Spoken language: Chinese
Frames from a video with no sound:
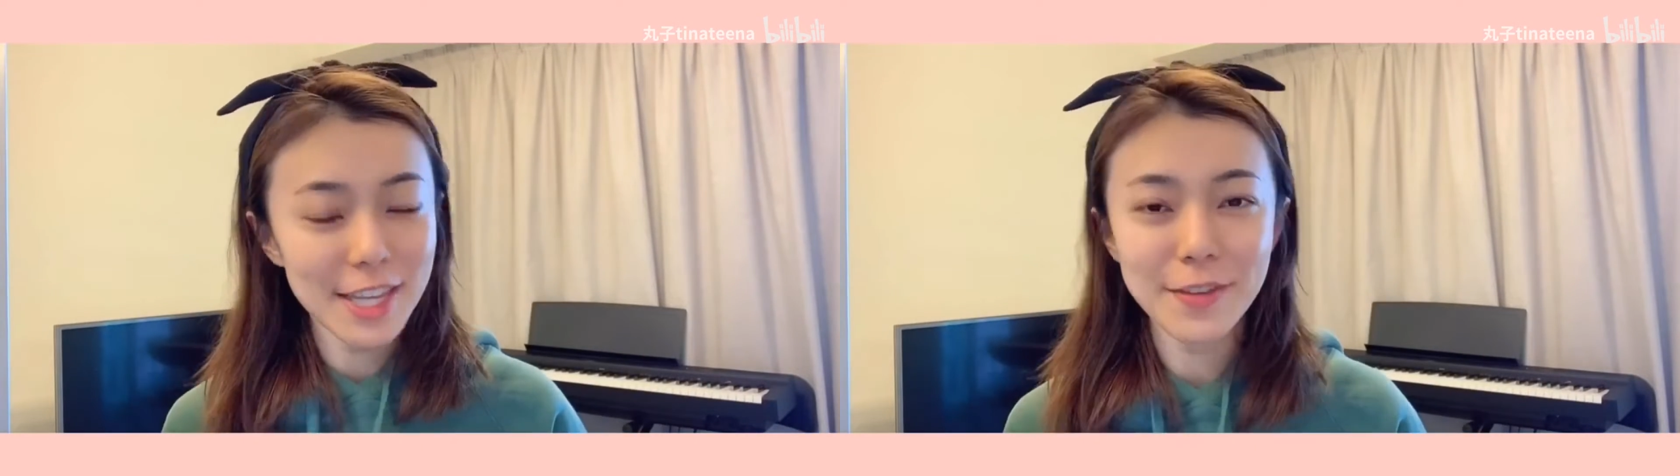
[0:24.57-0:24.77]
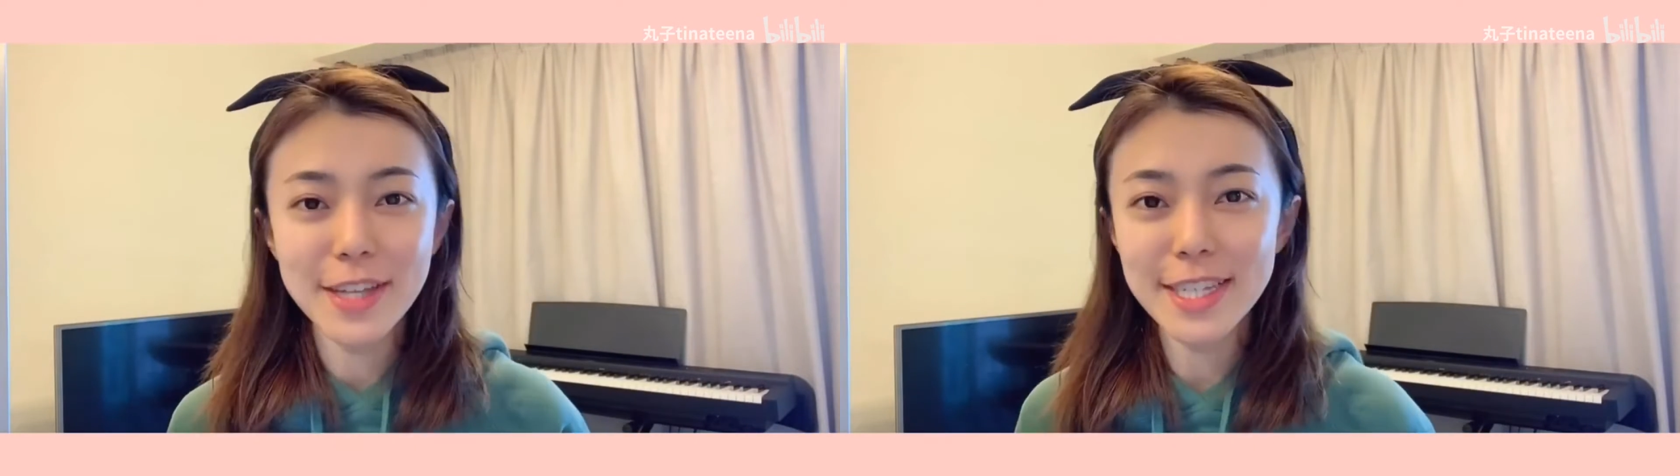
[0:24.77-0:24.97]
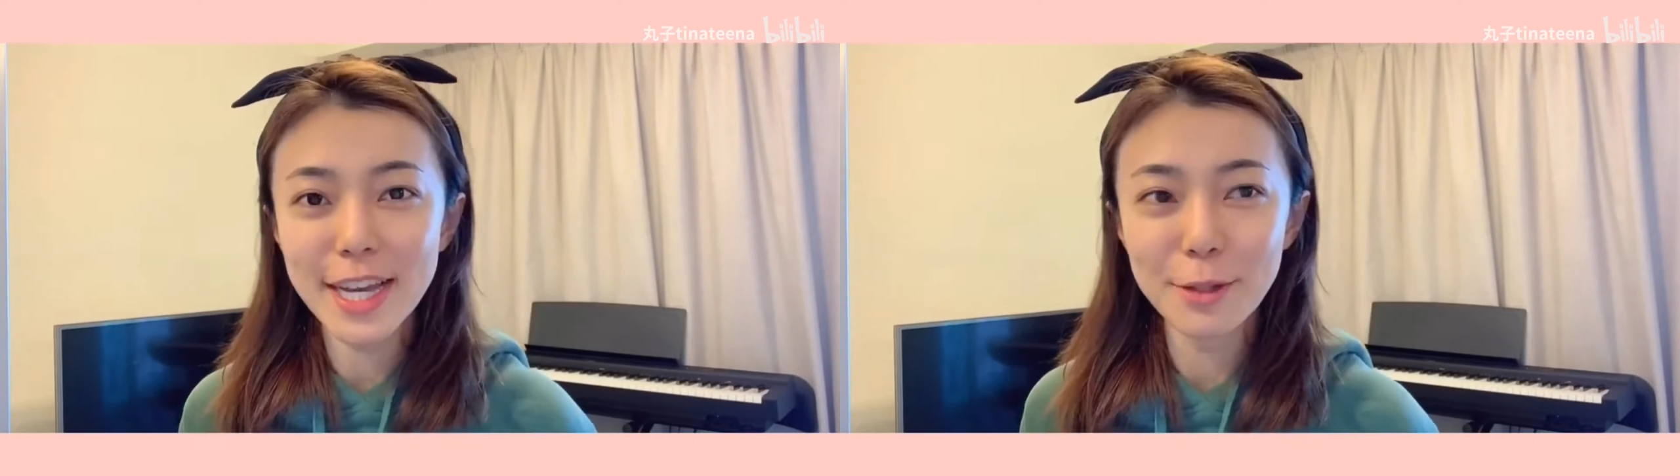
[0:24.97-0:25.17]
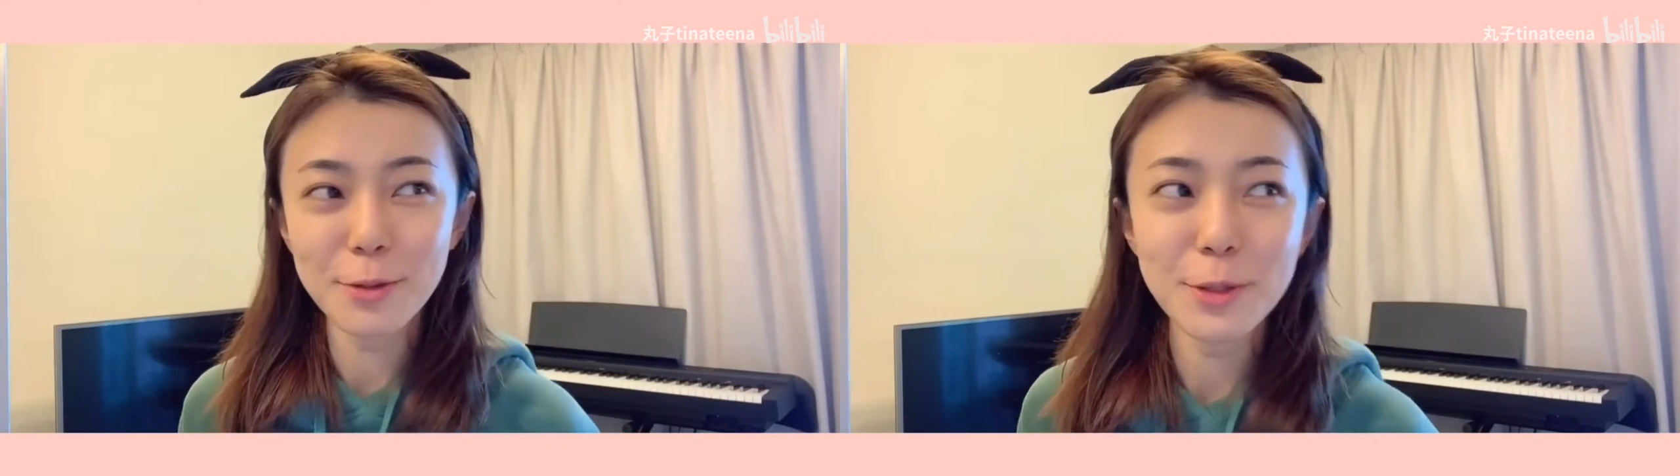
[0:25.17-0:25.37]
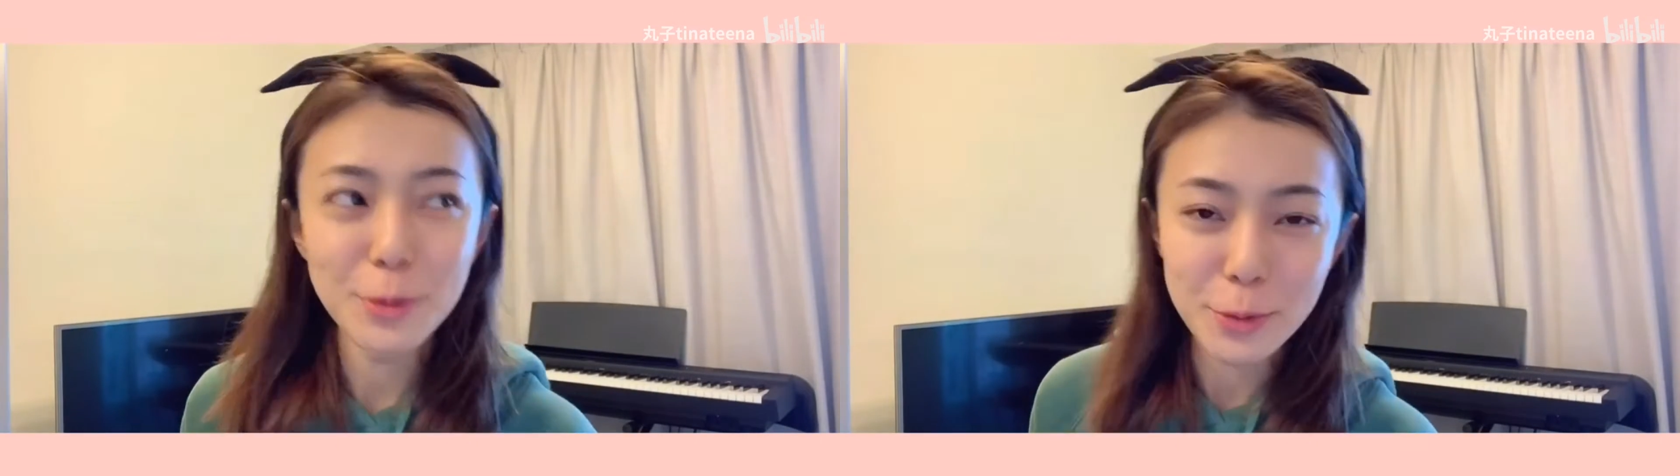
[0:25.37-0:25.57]
因为大家很多
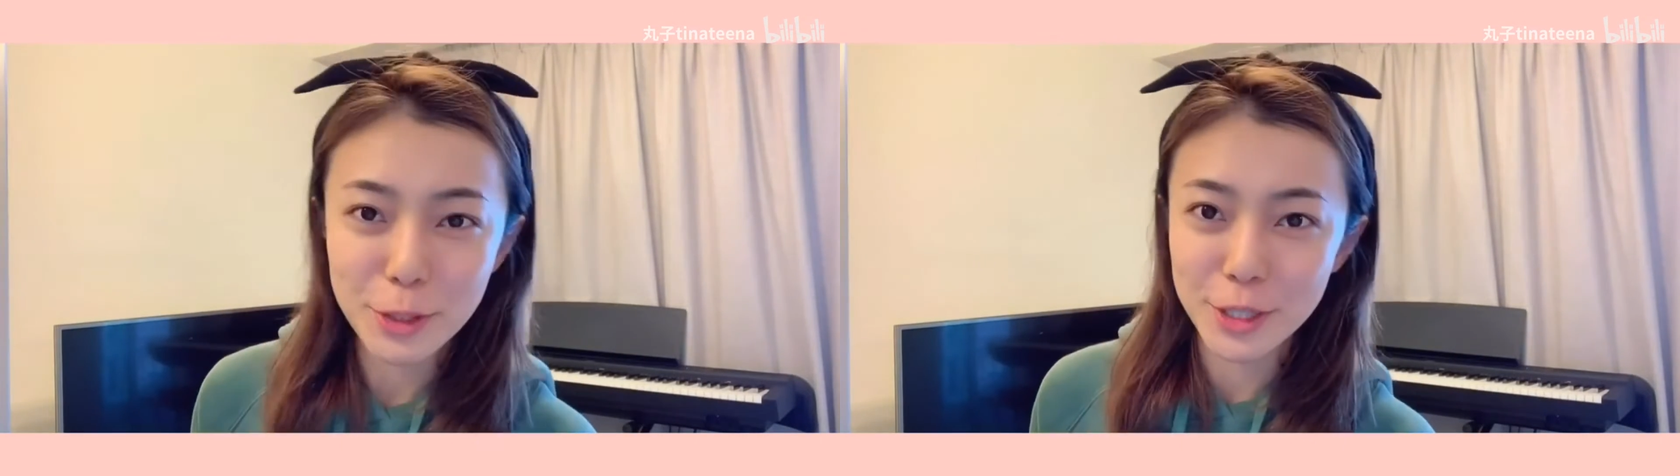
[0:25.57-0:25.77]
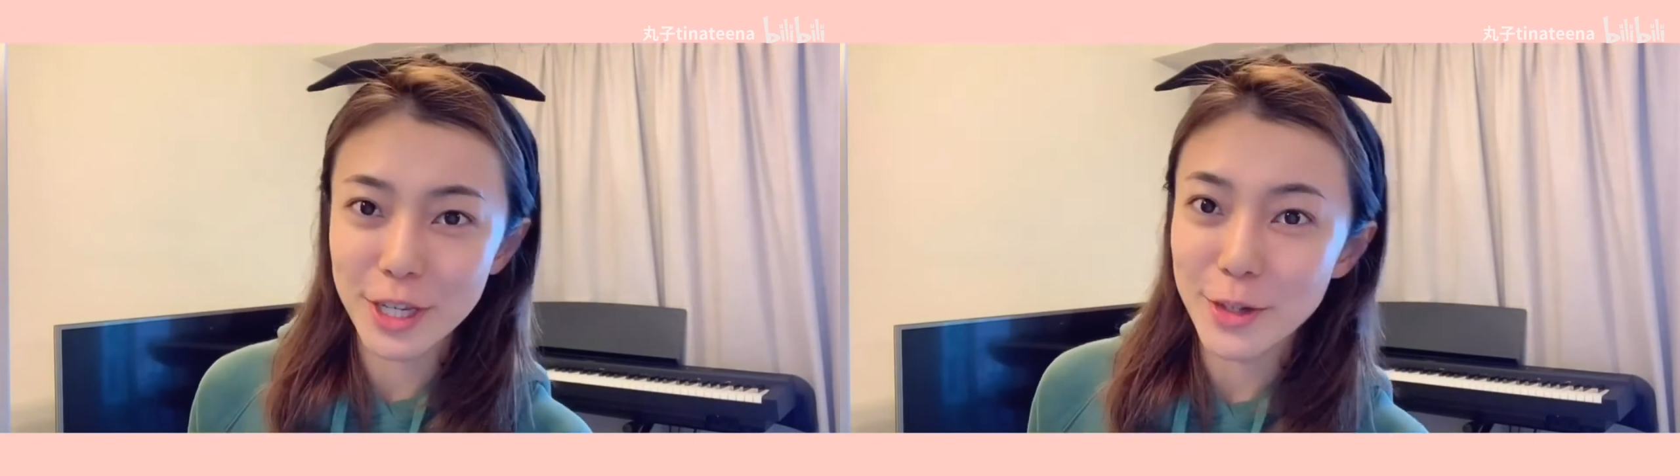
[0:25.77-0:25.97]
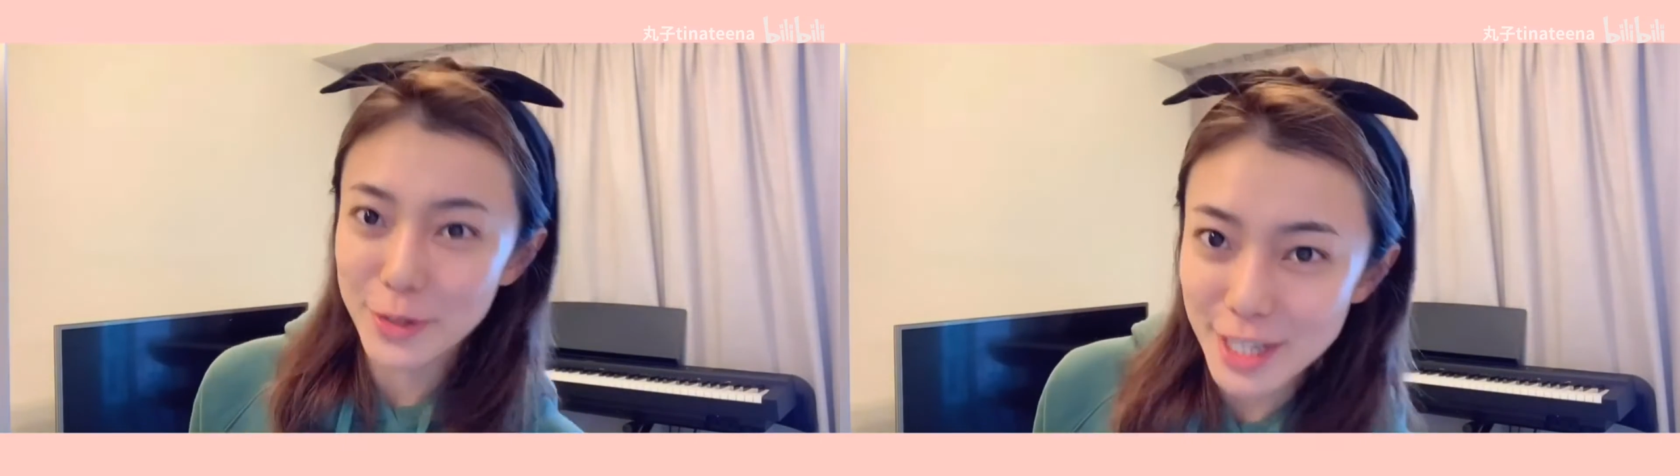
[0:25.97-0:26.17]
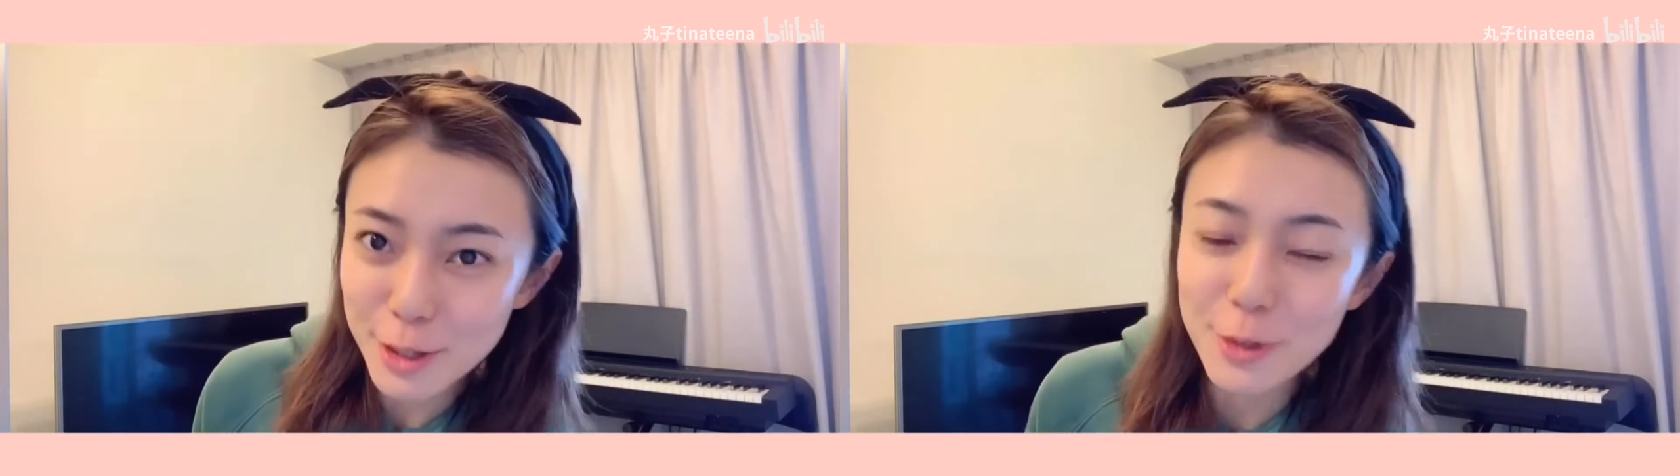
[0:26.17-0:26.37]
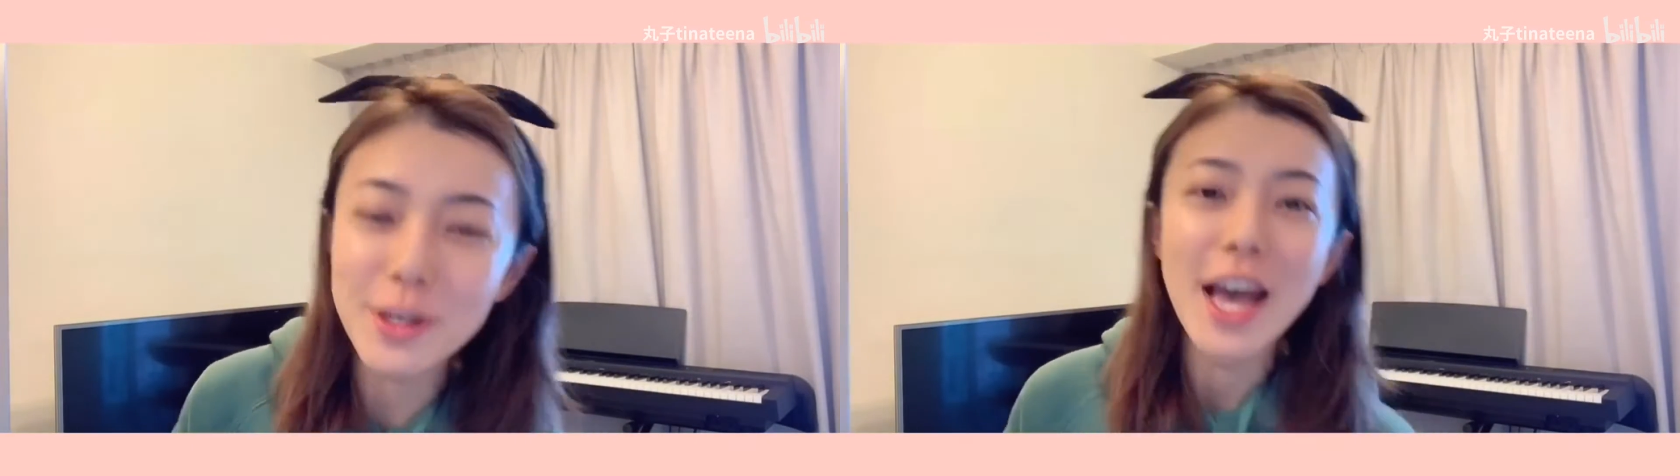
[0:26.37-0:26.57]
人都对我的职业很有兴
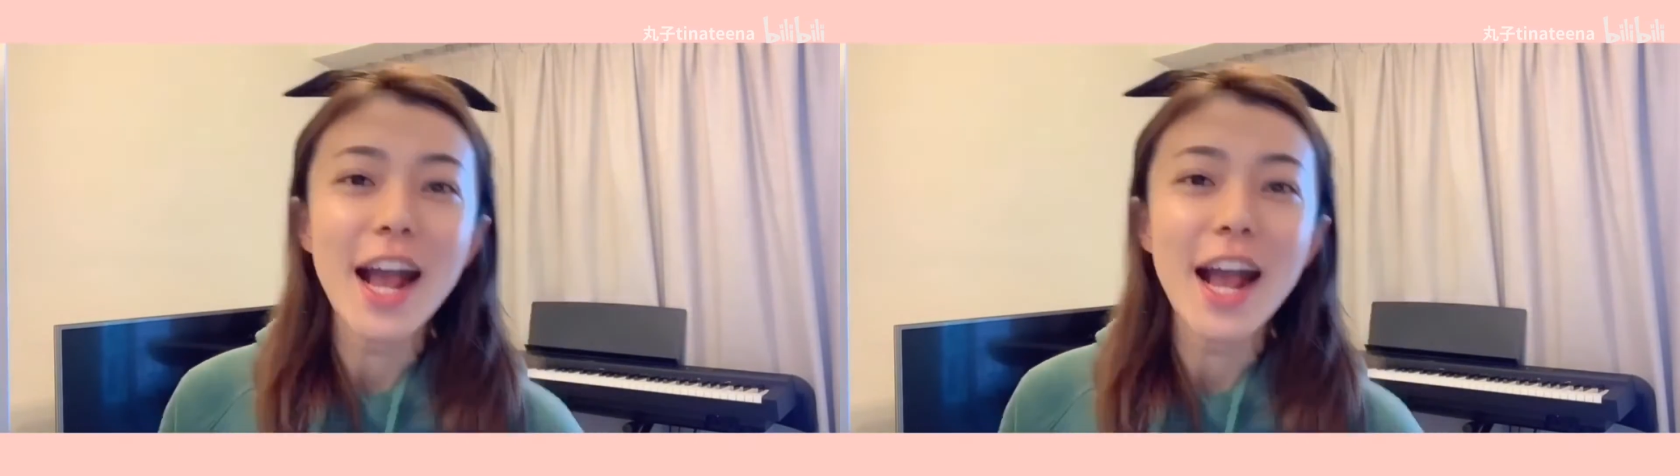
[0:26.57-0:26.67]
趣。